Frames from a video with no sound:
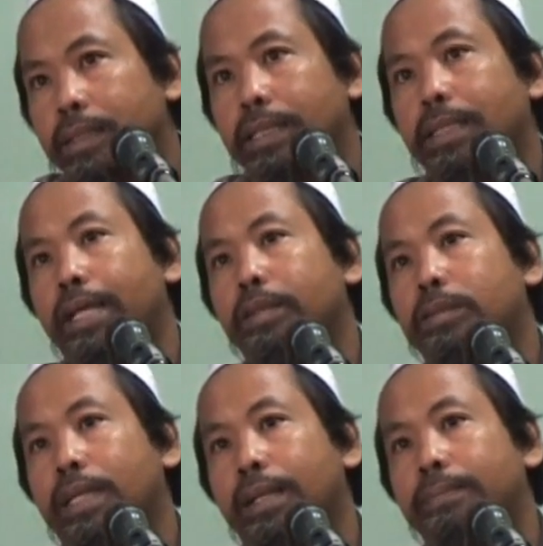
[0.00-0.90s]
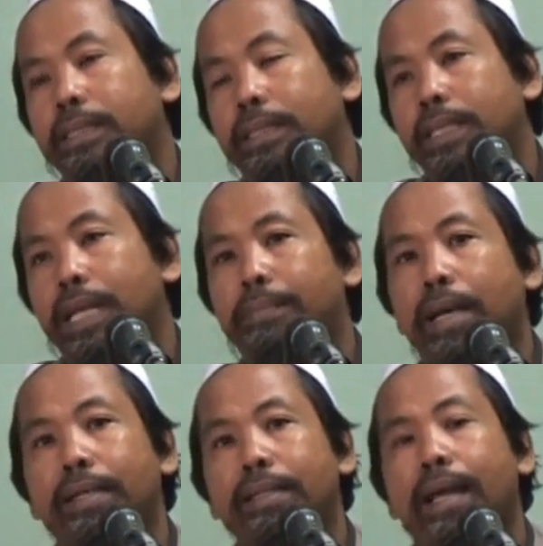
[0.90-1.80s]
kita itu dalam setiap
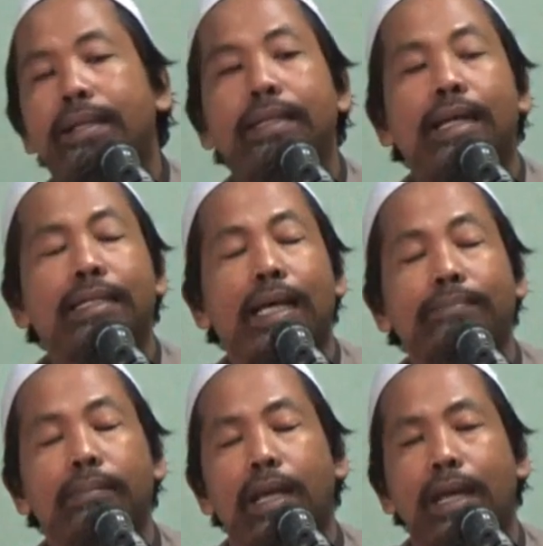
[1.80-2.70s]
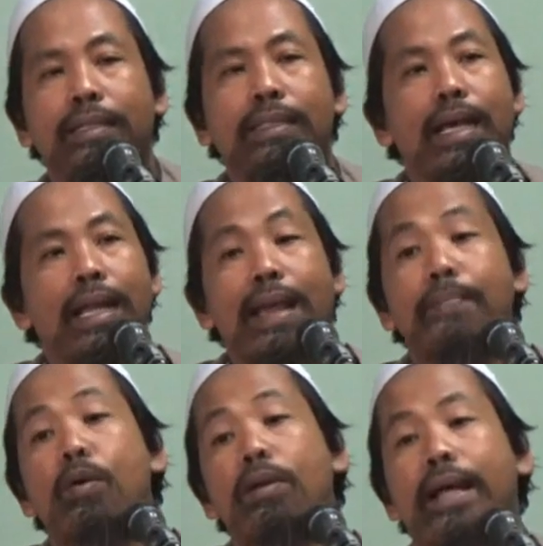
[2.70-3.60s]
hari ada dat, ada
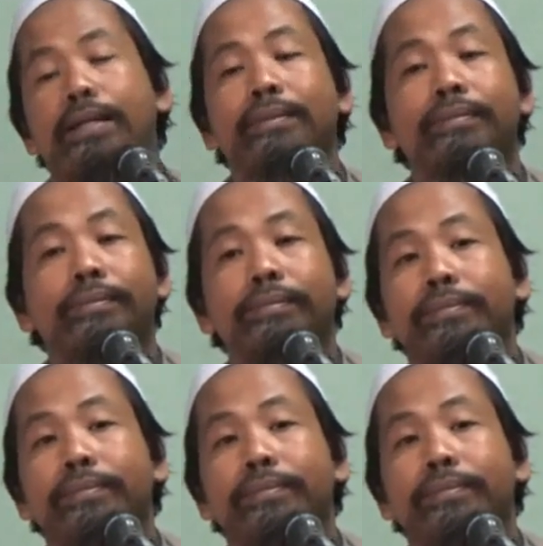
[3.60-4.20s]
laporan.